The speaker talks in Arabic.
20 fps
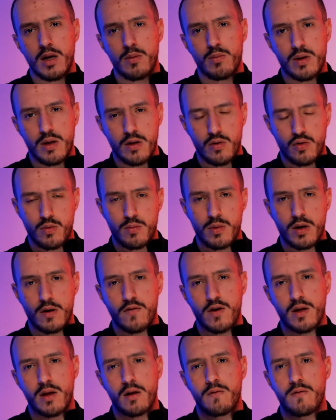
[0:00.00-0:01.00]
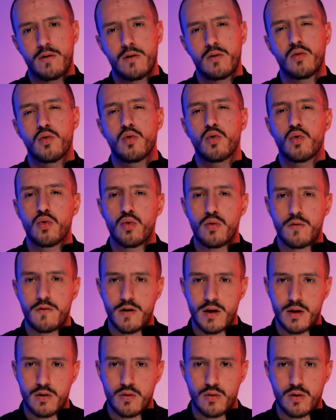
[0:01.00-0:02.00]
اللي مديتهم لك في هاد لا فيديو يكونوا
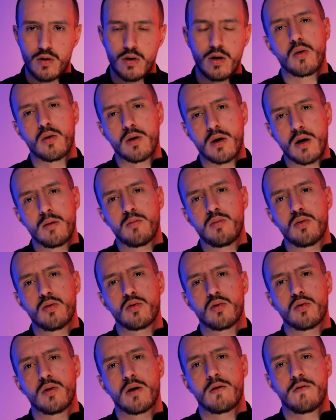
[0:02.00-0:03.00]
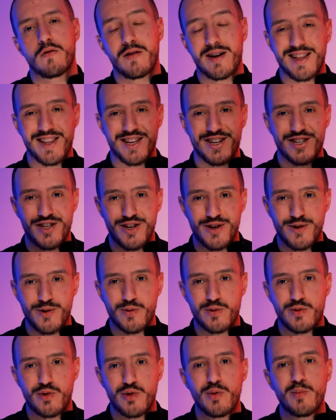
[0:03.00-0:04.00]
نفعتوك الور ابونتوا في هاد لاشين
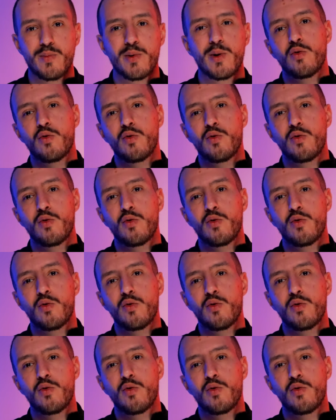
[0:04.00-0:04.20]
يوتيوب